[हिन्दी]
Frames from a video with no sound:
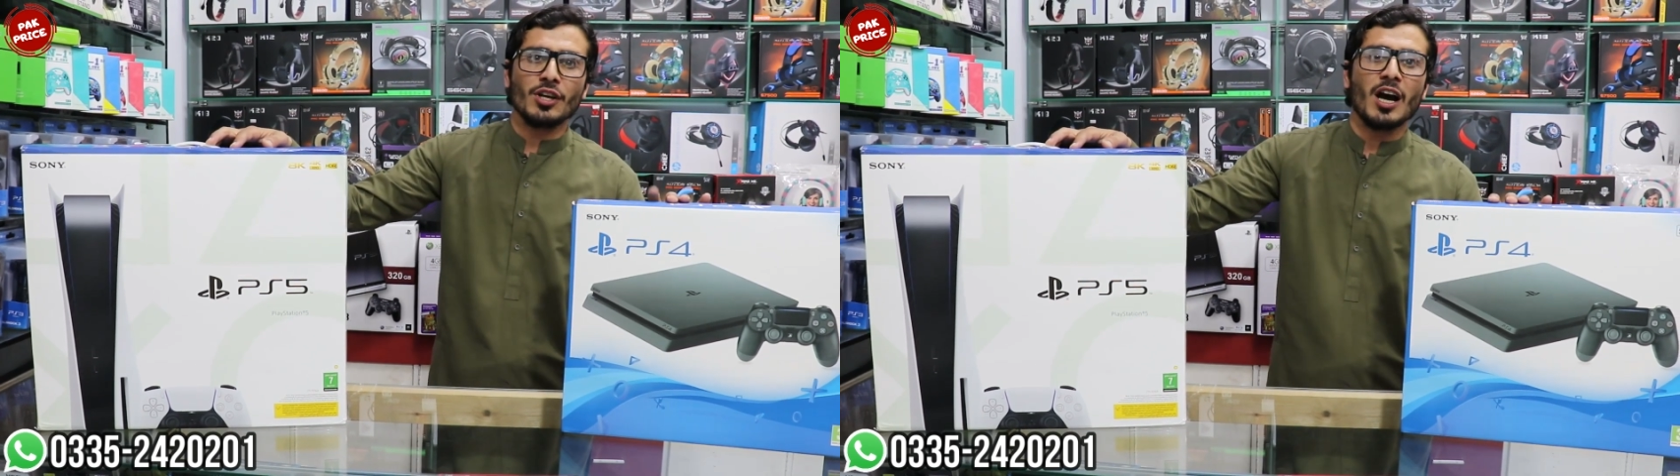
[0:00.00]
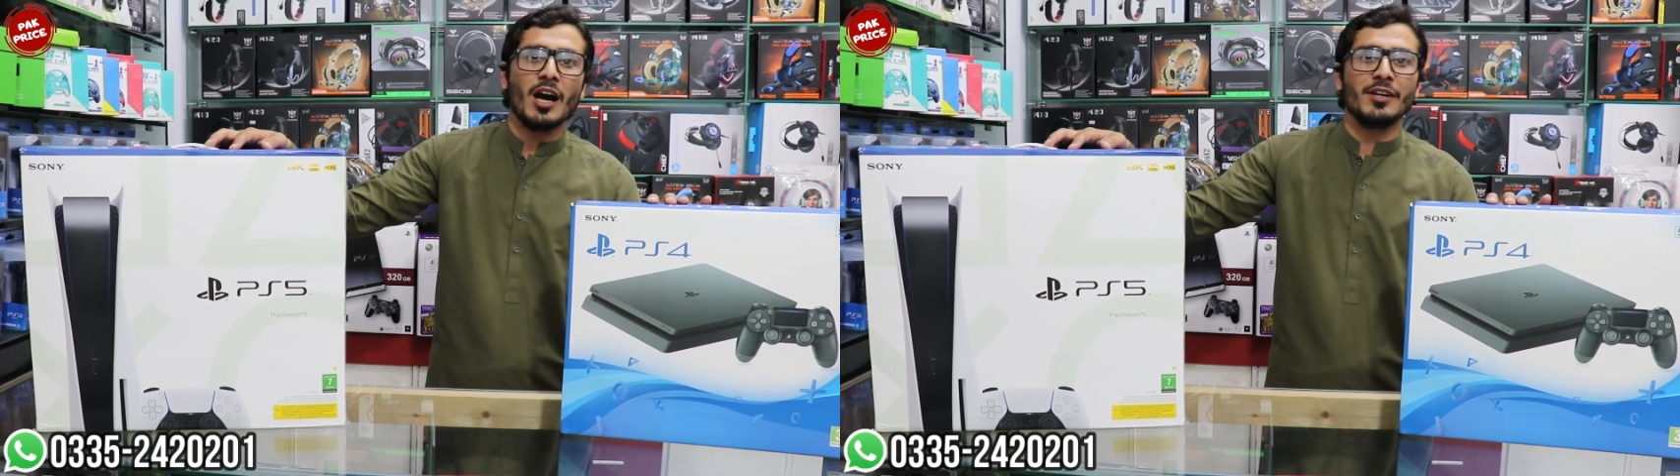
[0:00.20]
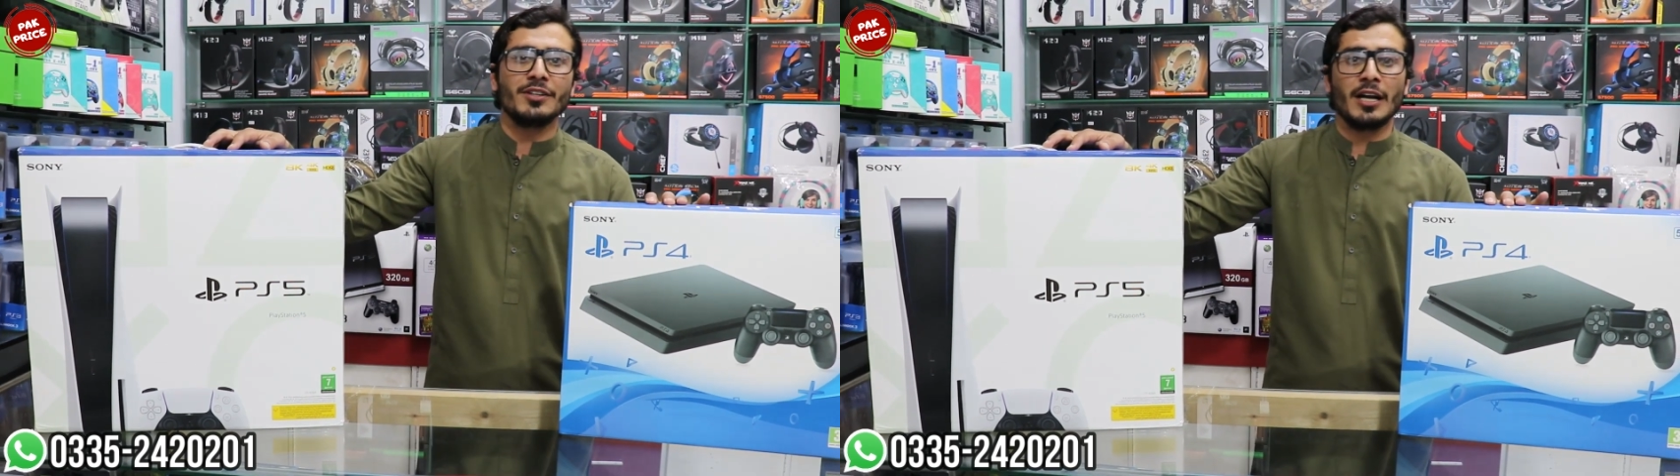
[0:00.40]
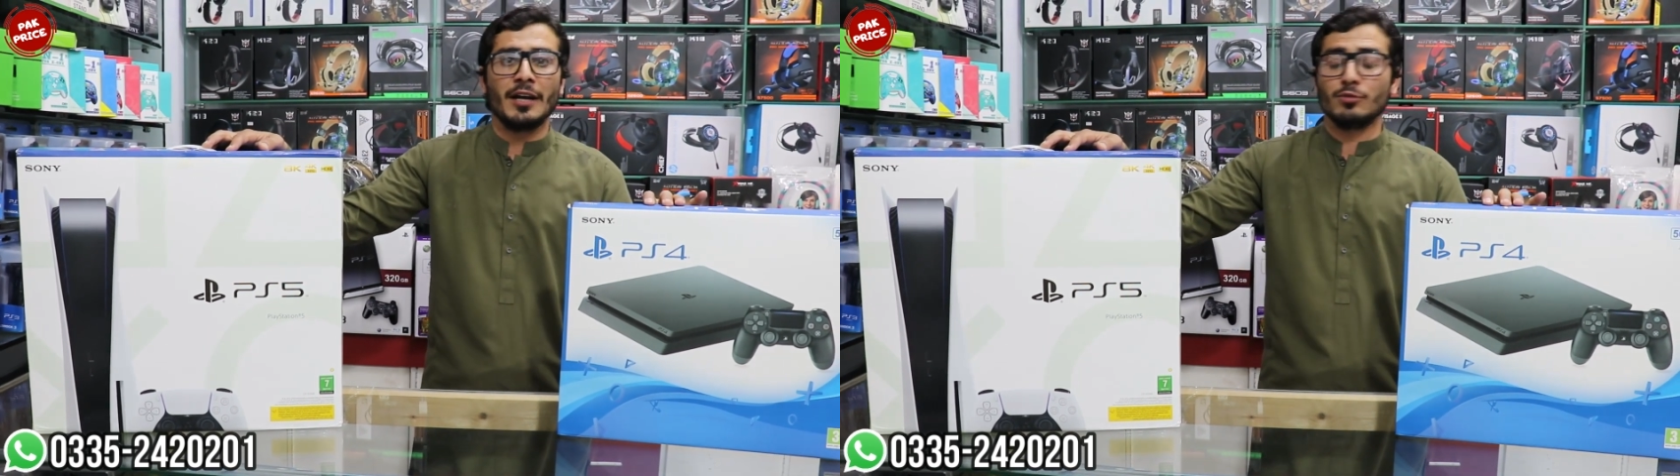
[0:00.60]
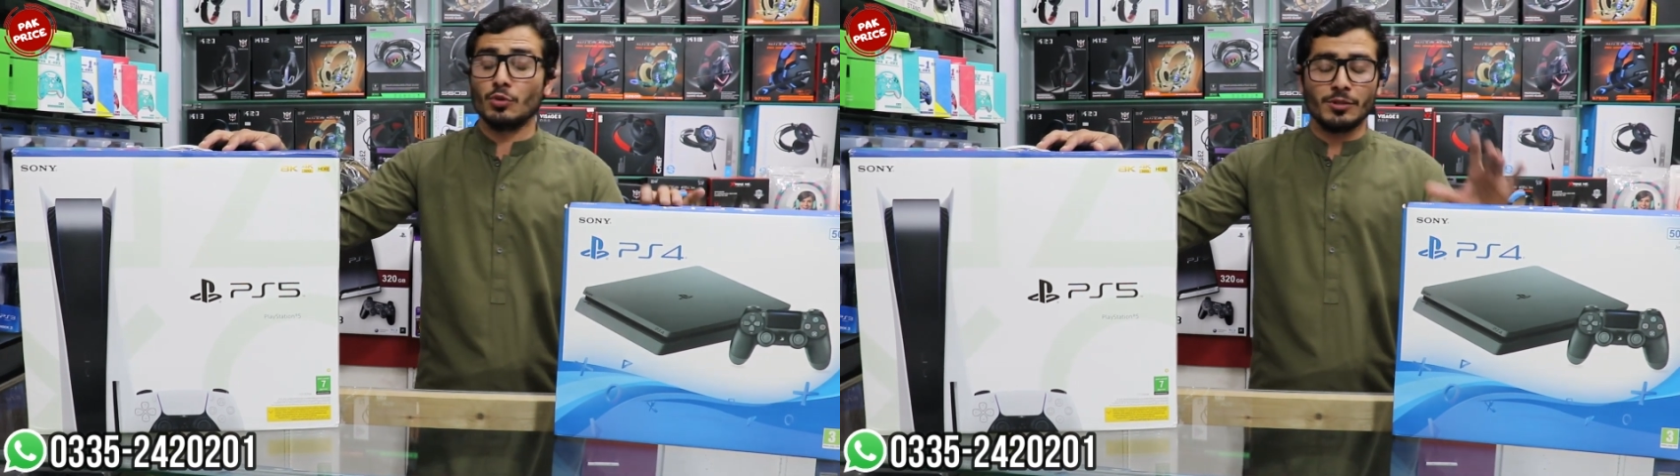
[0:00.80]
का हार्ड
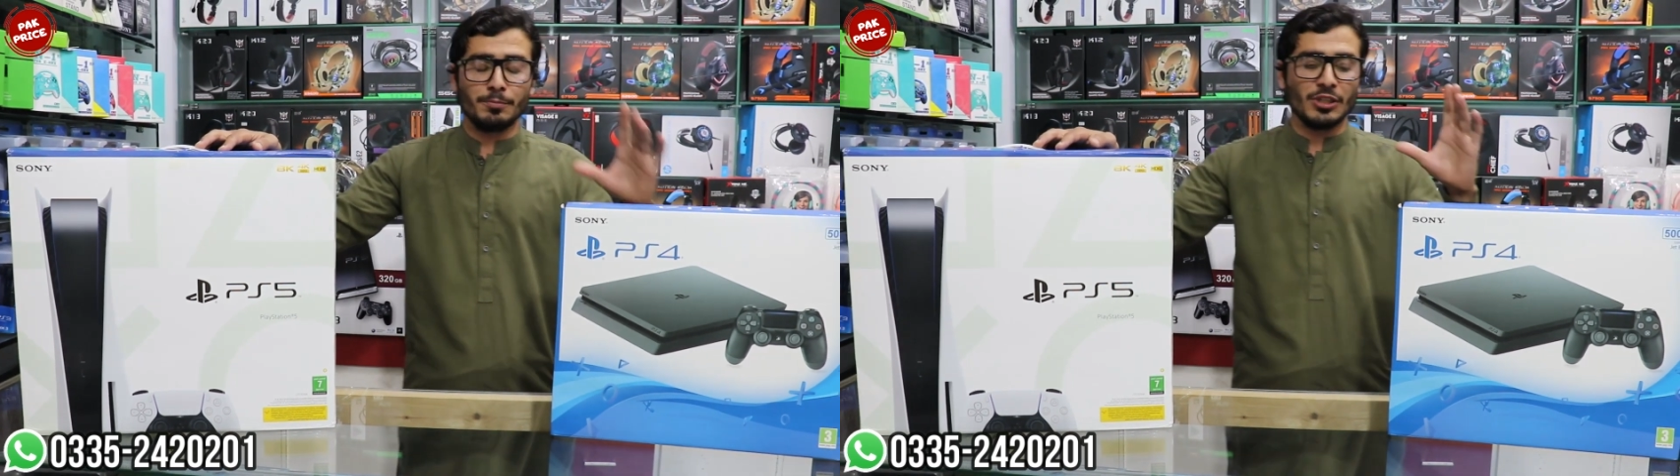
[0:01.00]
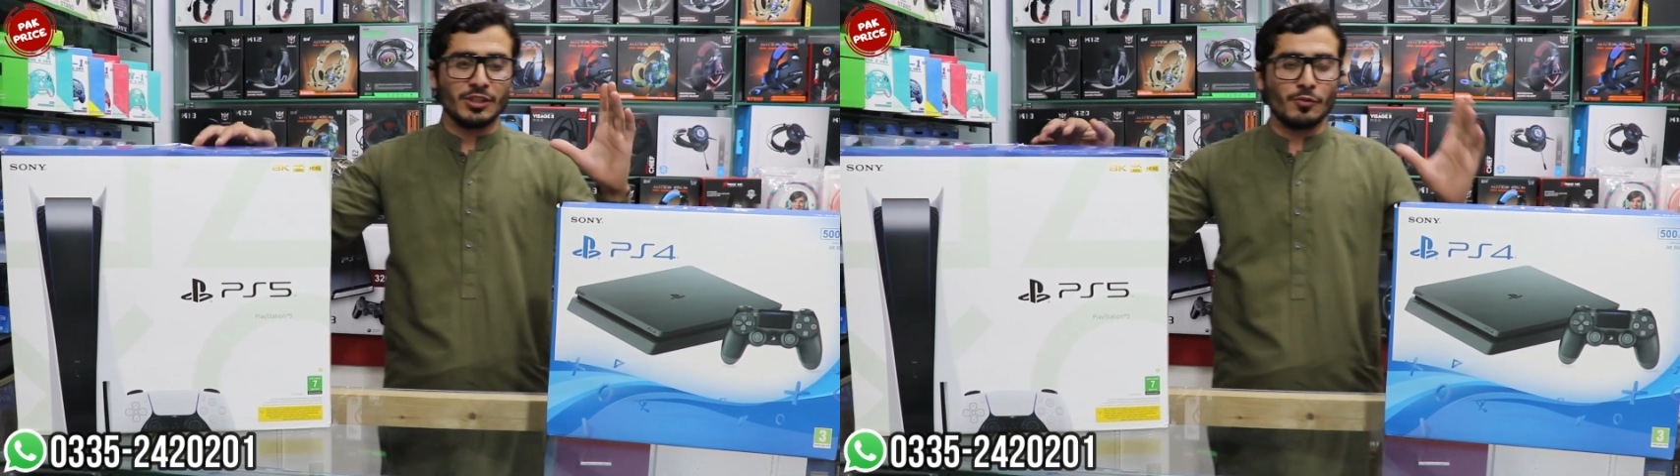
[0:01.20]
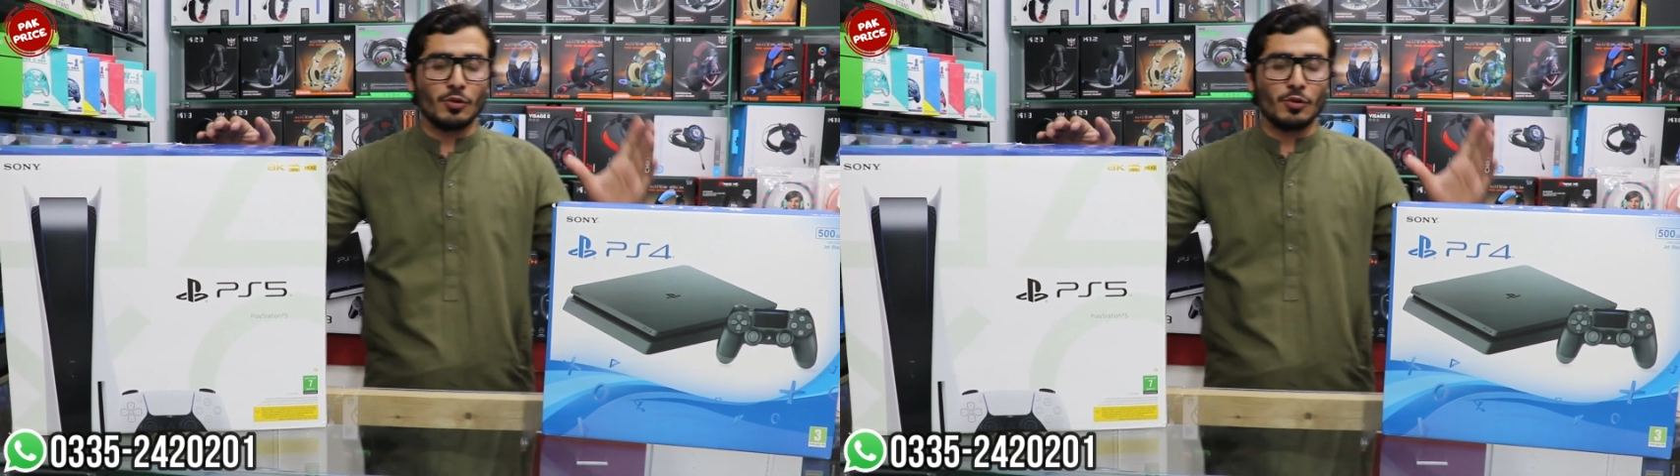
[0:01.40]
ड्राइव सॉरी पी